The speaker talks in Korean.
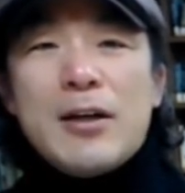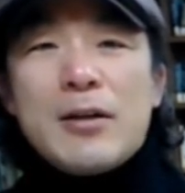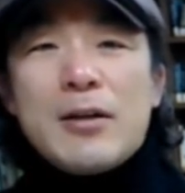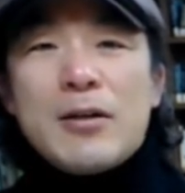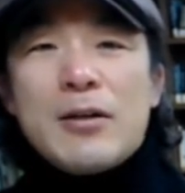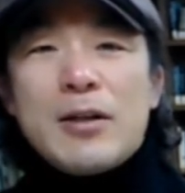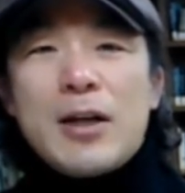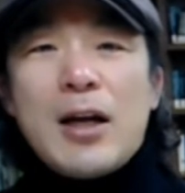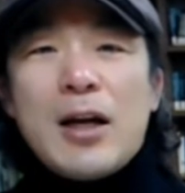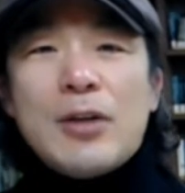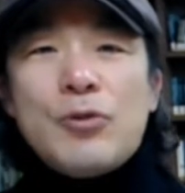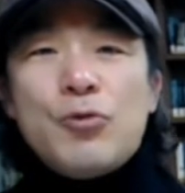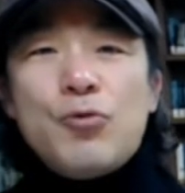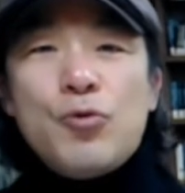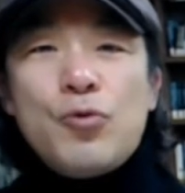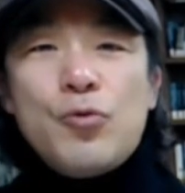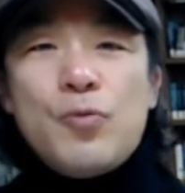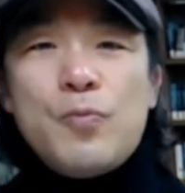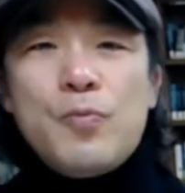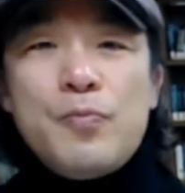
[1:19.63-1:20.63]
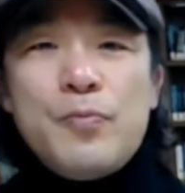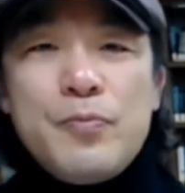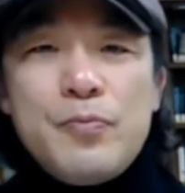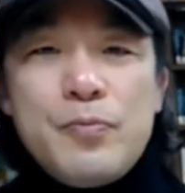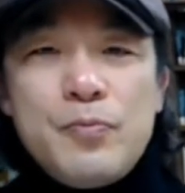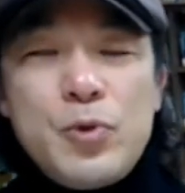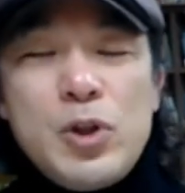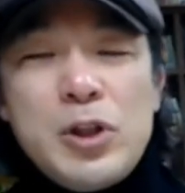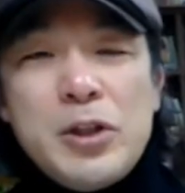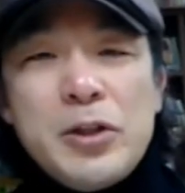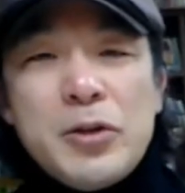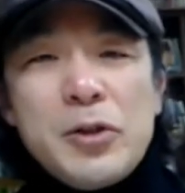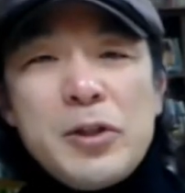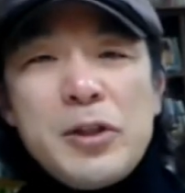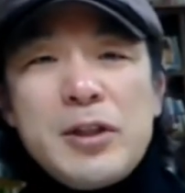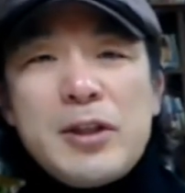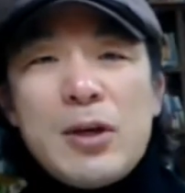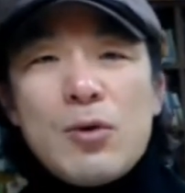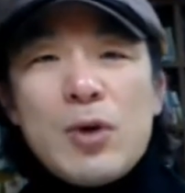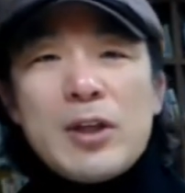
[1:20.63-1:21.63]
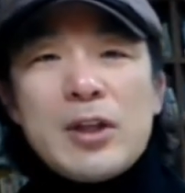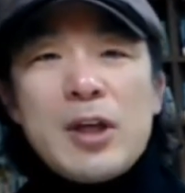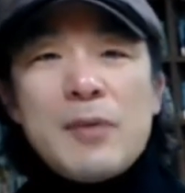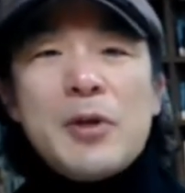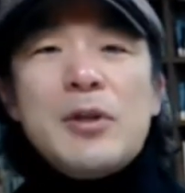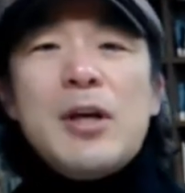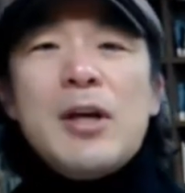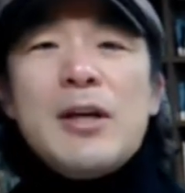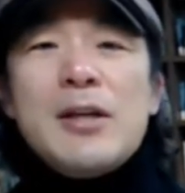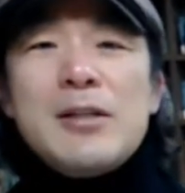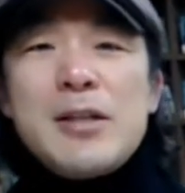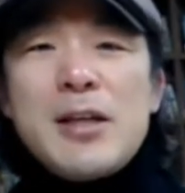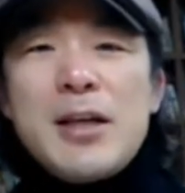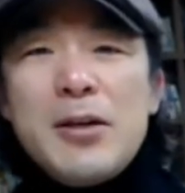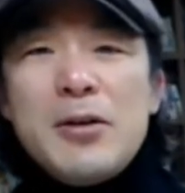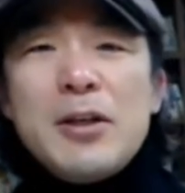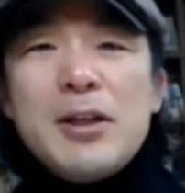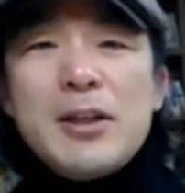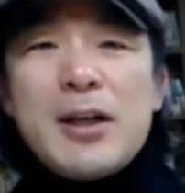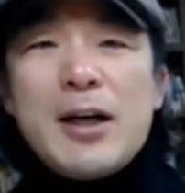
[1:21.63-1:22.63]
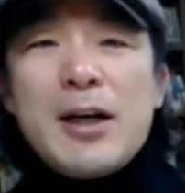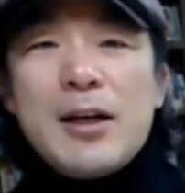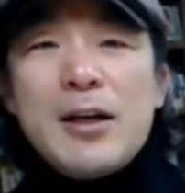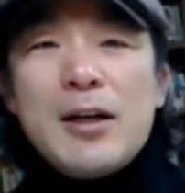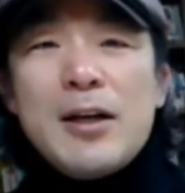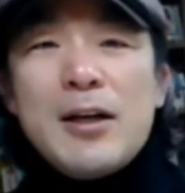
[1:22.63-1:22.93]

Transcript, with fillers: 그러나 하나 뒤지는 것이 있다고 한다면 체력이다.